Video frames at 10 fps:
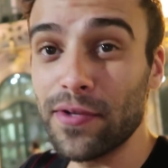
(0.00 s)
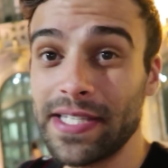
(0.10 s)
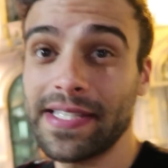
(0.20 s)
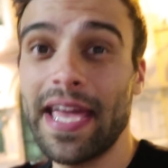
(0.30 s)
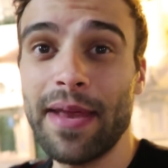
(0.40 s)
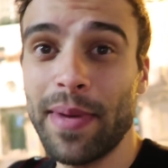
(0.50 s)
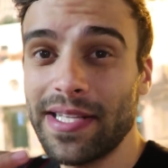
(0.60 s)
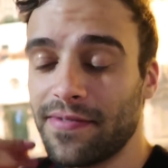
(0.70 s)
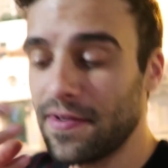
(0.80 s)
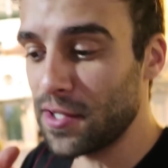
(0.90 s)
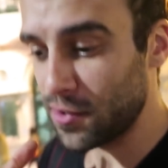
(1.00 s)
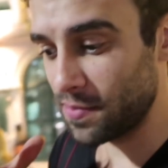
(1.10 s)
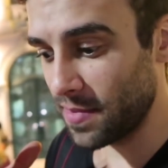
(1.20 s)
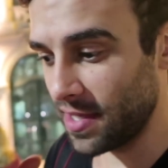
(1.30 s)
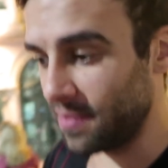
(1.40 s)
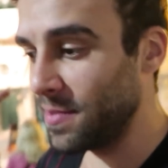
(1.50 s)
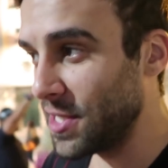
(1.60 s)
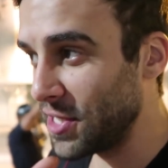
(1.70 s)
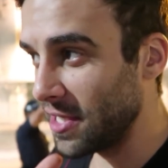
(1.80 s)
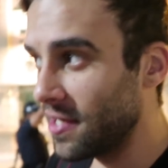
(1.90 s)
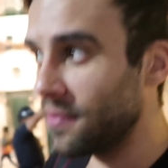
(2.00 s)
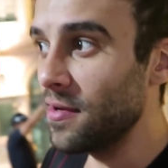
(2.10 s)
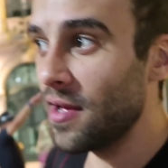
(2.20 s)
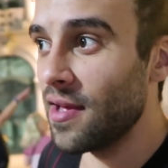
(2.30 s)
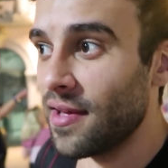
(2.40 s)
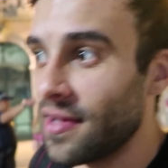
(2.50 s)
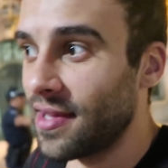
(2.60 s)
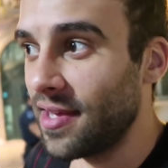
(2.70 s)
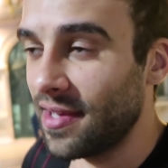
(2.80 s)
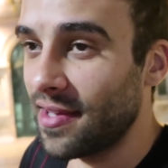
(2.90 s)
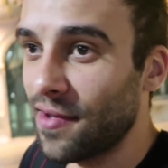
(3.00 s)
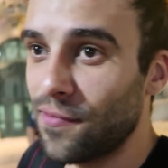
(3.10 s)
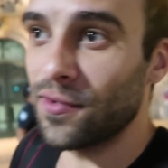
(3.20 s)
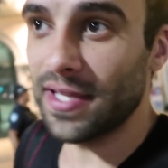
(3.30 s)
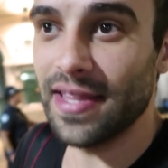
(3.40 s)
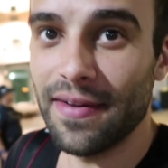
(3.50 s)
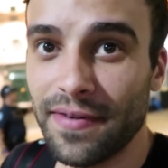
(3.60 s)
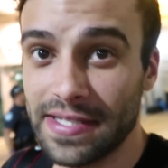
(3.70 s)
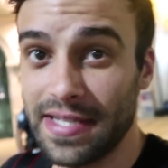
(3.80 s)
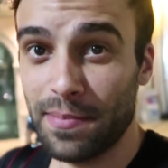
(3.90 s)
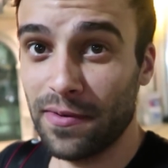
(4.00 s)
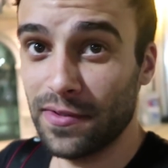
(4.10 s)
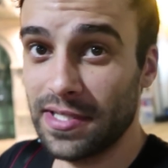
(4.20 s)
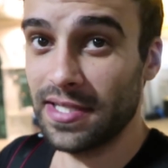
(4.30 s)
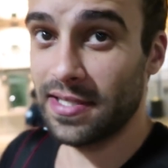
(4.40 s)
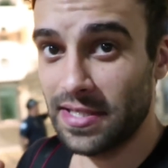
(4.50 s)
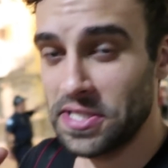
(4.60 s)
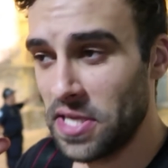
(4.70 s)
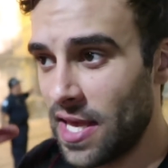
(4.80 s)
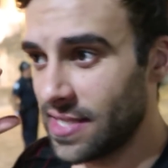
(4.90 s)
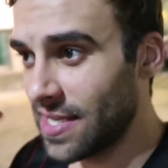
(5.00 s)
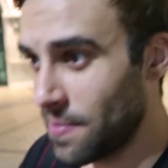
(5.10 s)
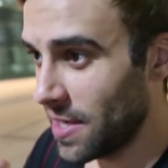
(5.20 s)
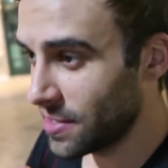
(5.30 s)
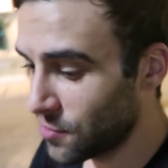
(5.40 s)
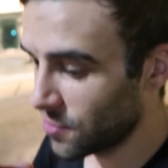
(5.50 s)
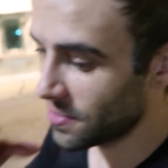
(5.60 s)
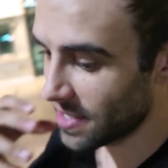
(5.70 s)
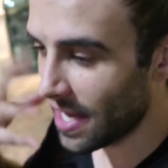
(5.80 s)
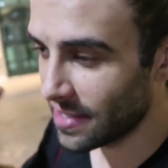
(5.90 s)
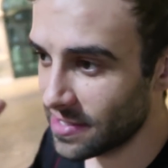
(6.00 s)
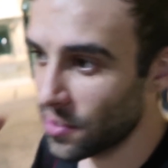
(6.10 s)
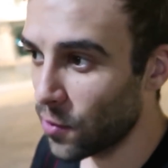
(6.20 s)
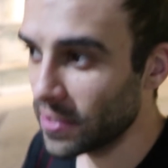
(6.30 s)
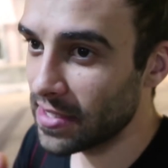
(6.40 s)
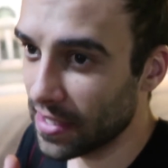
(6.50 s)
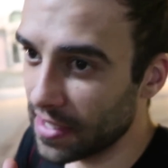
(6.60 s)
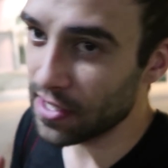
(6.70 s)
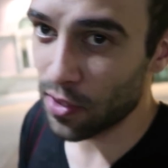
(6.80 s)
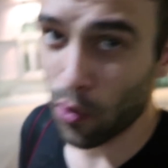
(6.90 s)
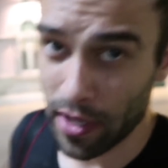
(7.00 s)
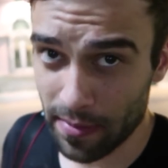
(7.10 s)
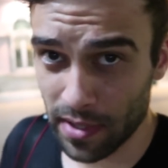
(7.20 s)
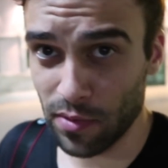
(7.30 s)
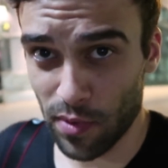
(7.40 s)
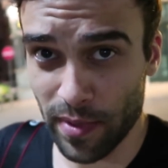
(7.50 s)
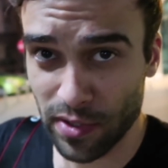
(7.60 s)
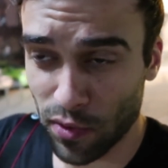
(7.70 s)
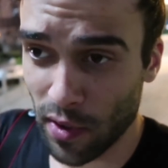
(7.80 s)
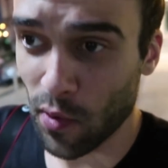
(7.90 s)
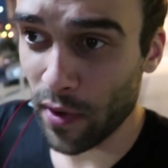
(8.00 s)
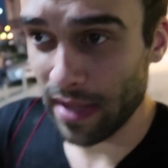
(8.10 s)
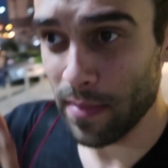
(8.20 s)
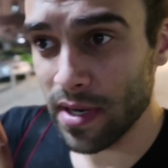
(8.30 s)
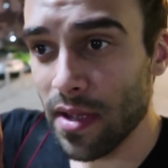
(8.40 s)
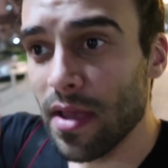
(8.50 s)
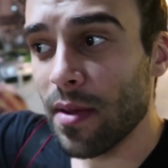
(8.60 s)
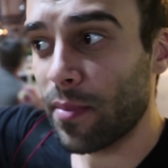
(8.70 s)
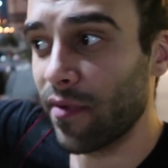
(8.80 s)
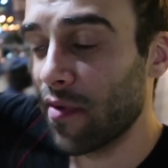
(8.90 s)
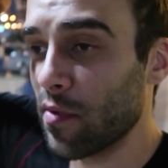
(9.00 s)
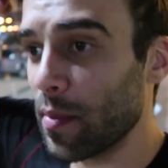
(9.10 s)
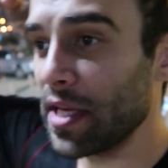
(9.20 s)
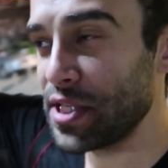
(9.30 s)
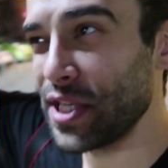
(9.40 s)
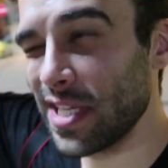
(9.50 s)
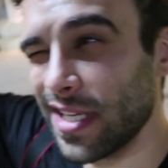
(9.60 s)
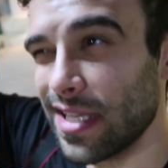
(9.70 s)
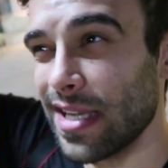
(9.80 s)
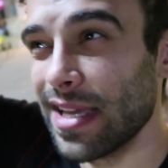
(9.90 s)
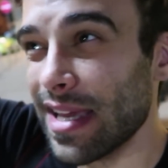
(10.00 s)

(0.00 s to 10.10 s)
que vocês querem mais vídeos, me, me digam que, que eu vou tentar fazer para vocês é, saberem as curiosidades e coisas aqui de Coimbra. No momento eu tô em Coimbra, provavelmente